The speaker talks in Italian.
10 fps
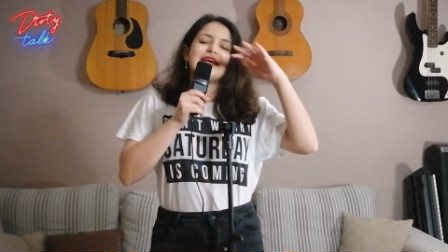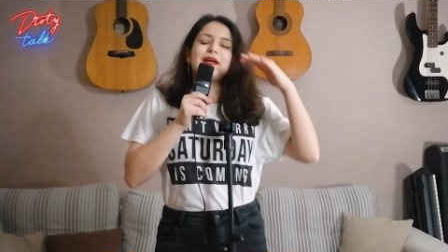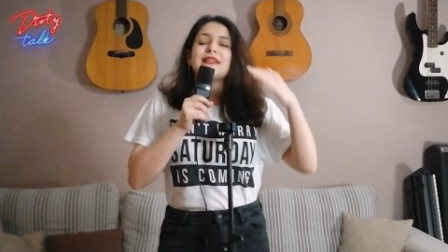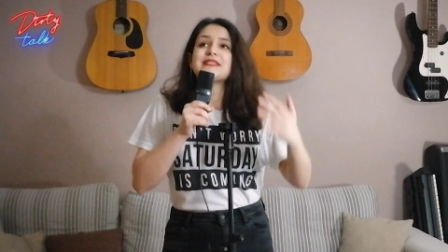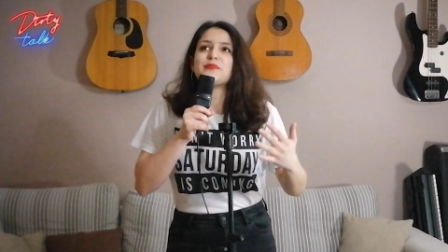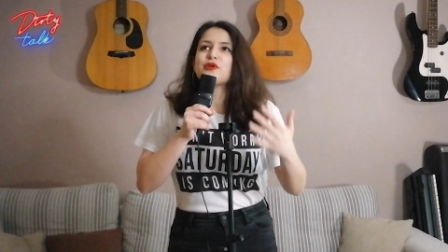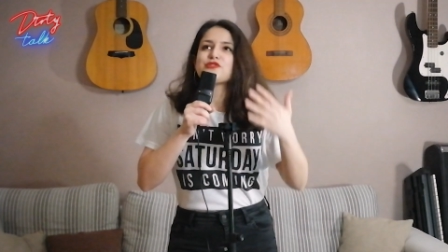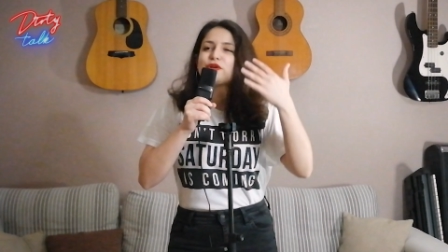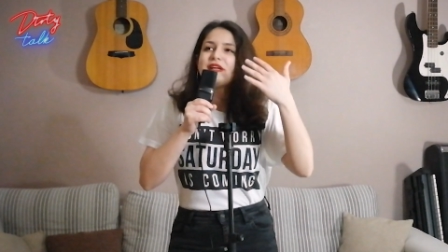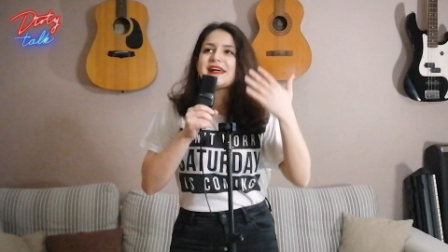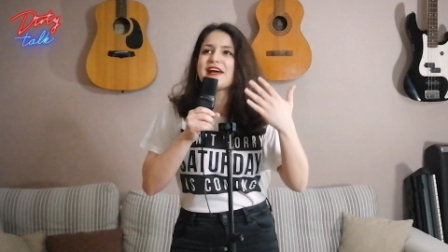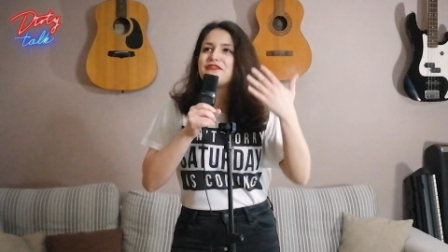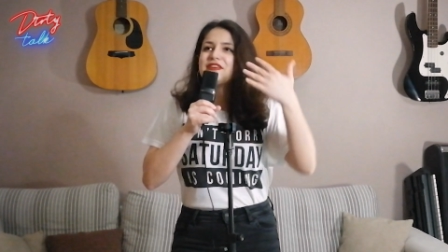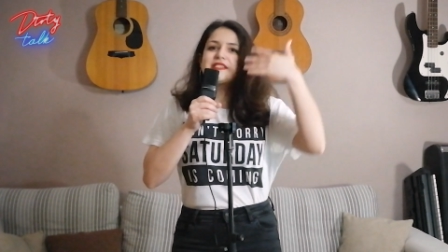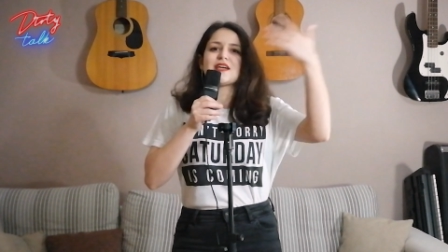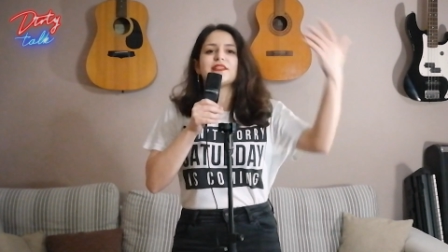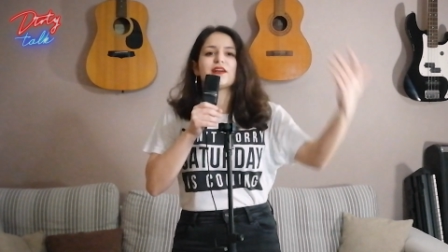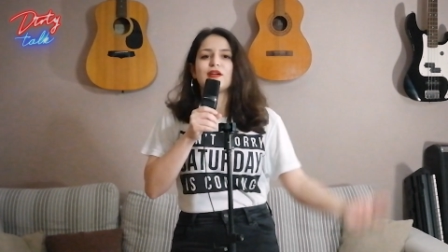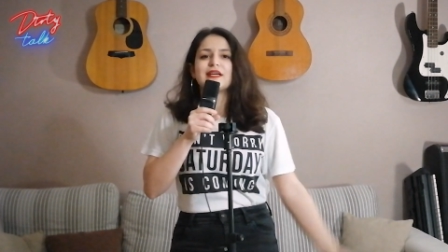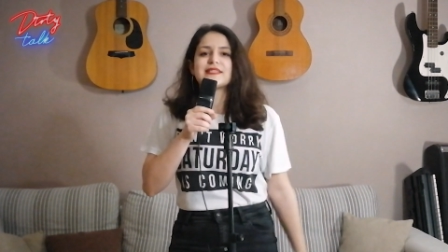E ad esempio io non sono neanche fissata
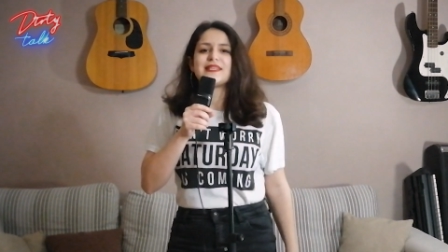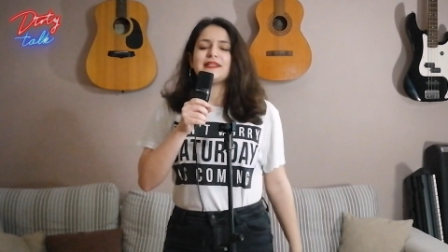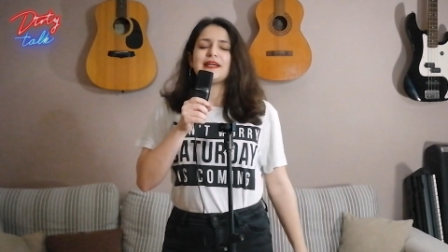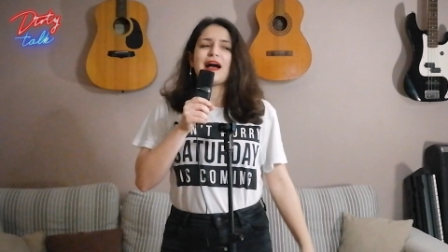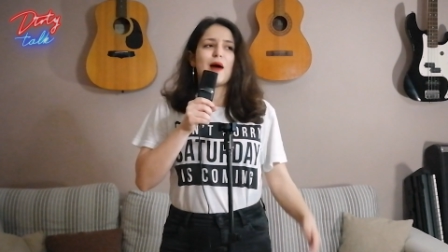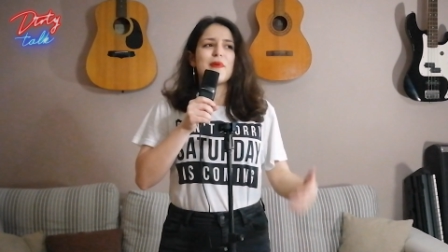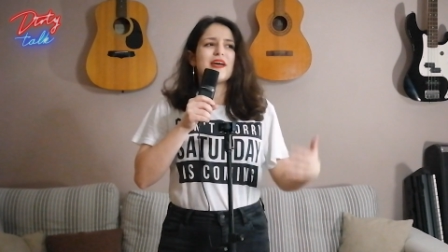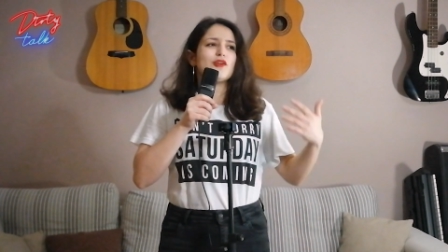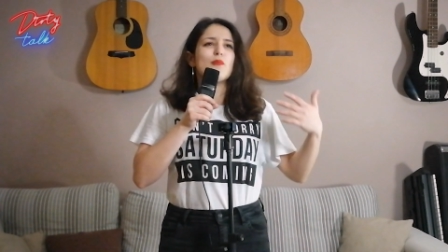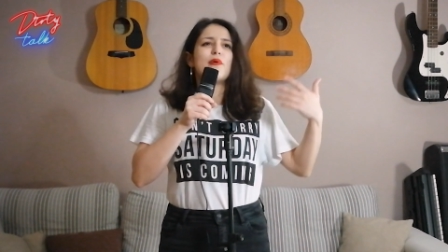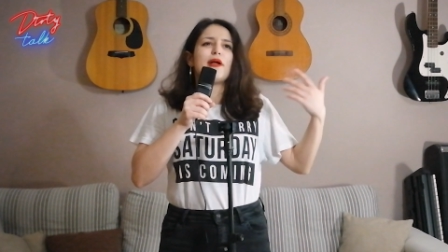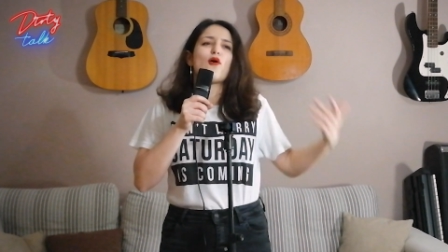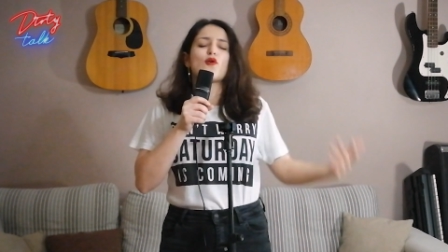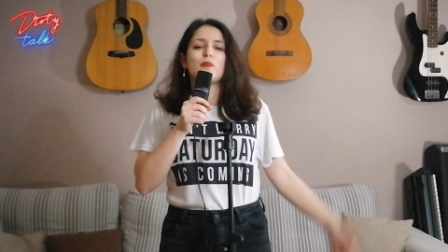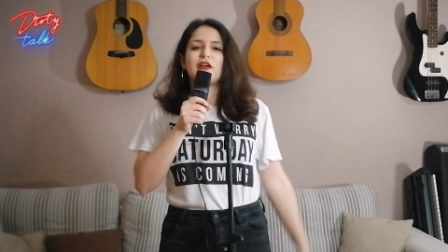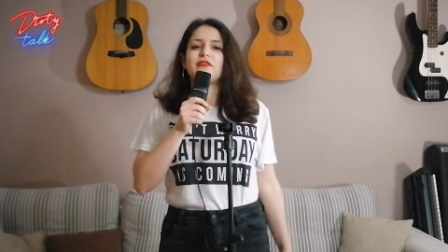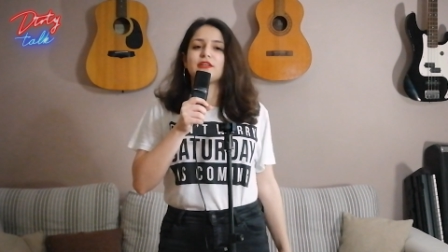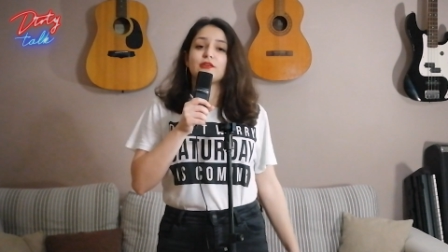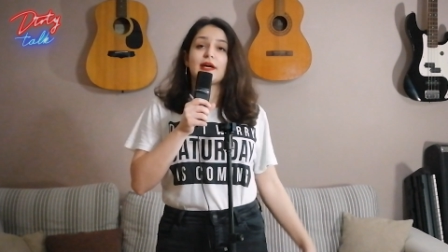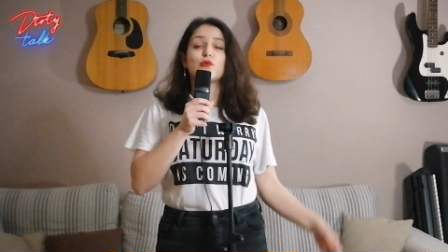con l'estetica, a me non preoccupa il
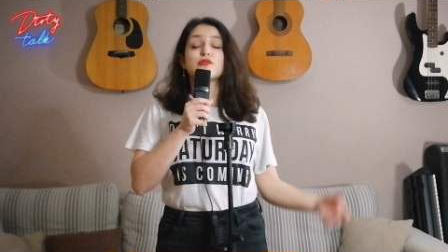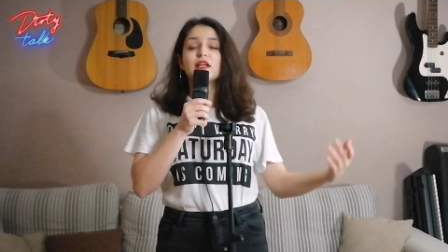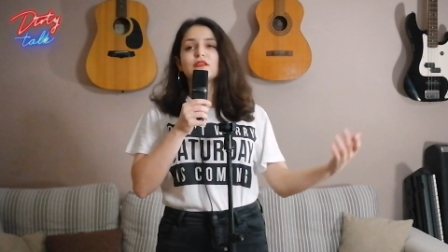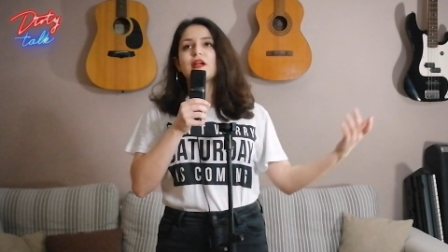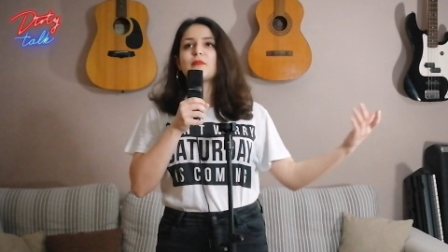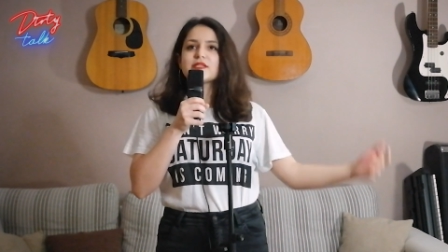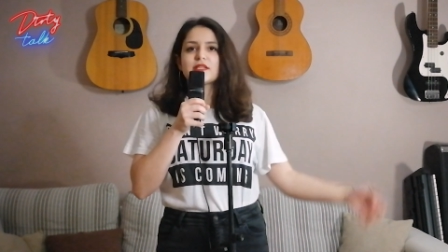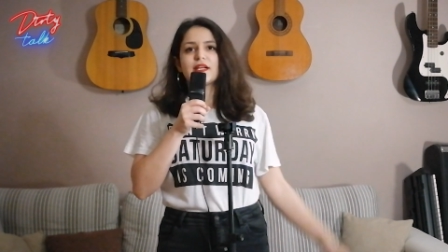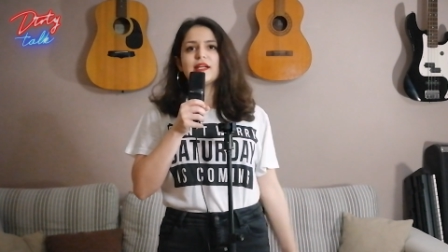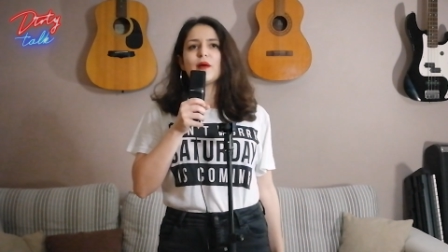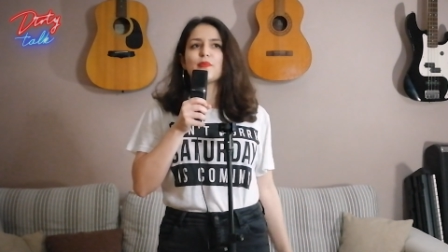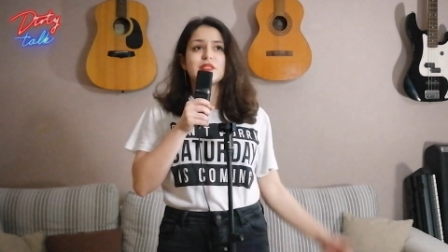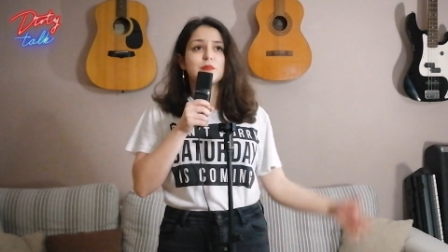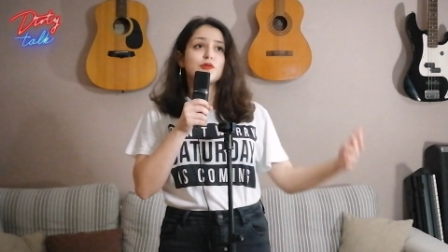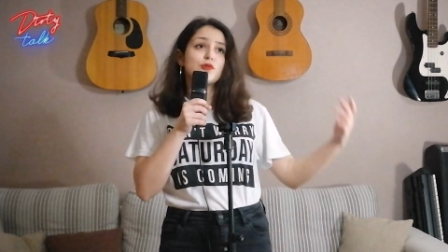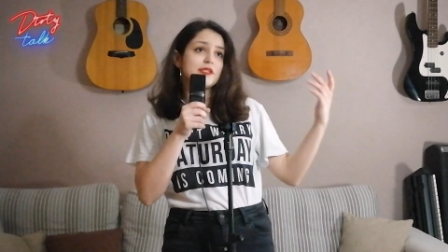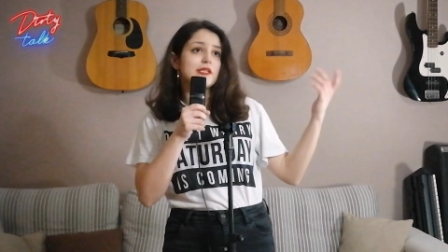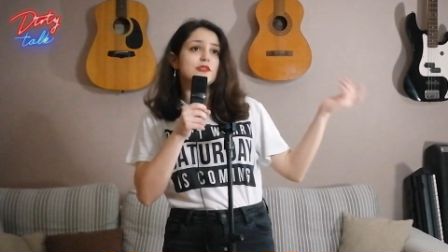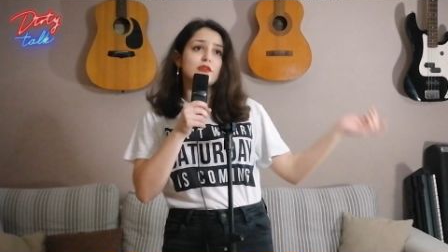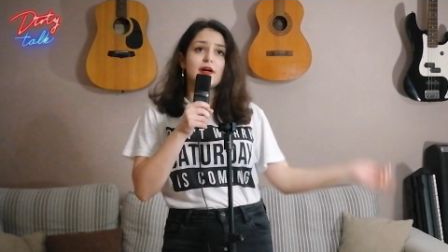fatto che usando la mascherina possiamo tutti
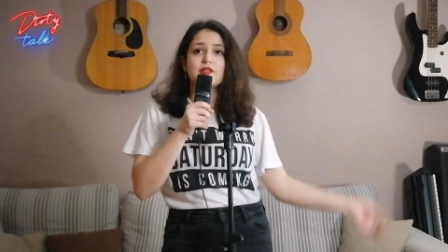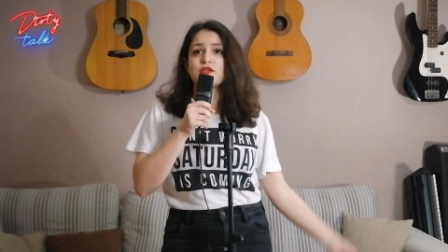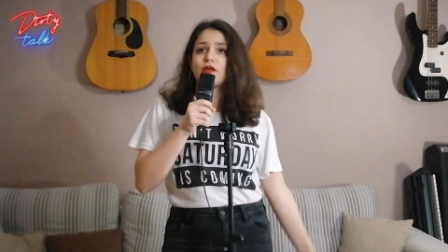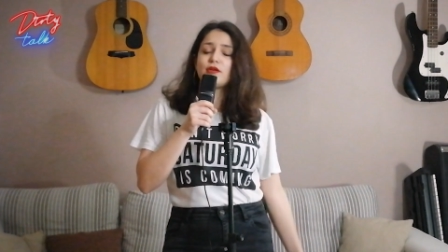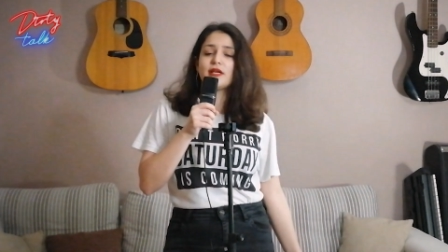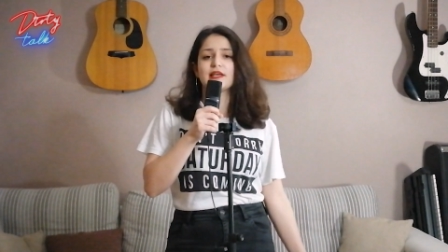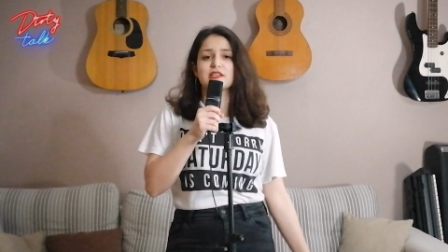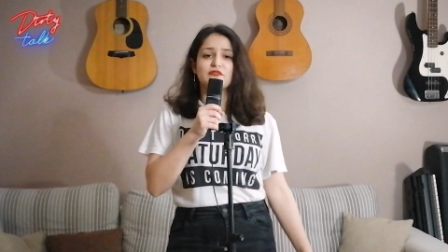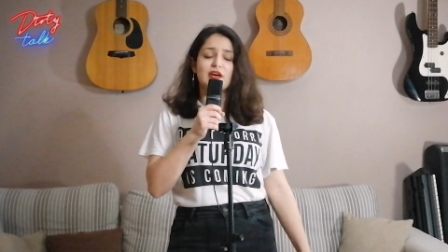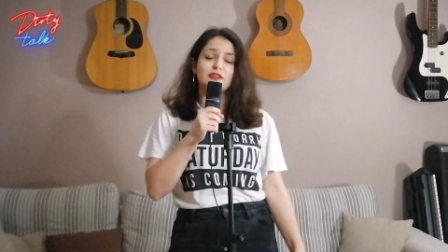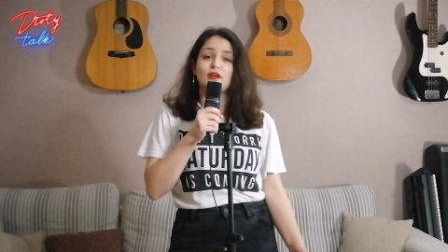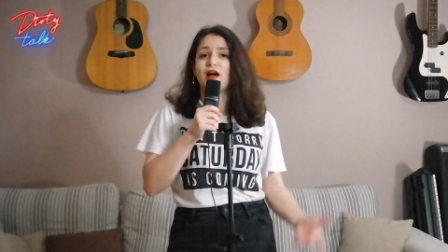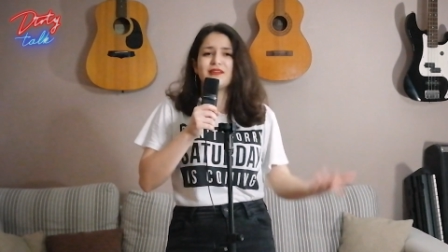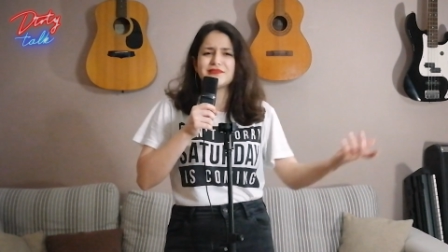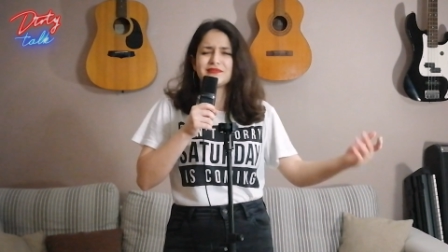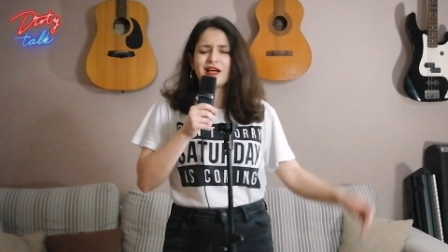ritrovarci con le orecchie a sventola,